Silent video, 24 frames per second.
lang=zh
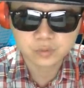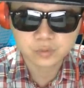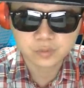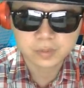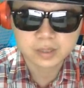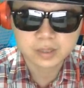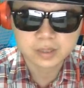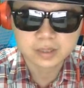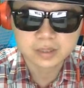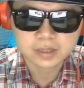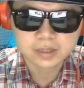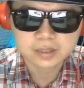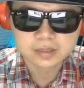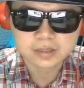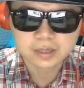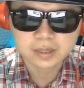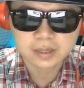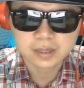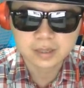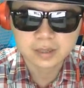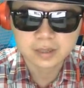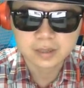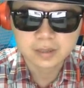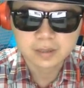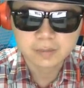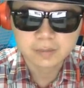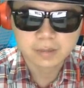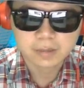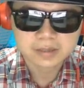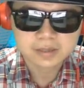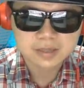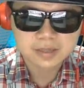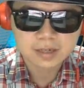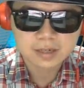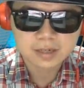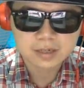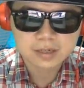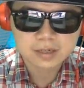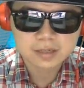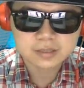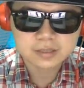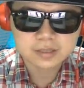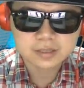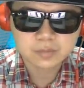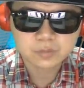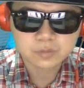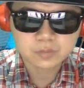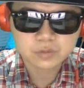明仪的这个马上的更
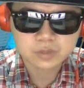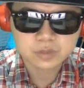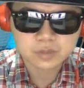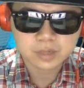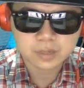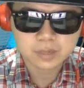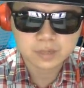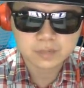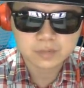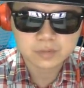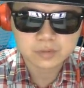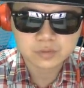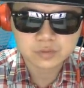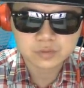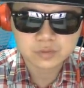新，目前的比数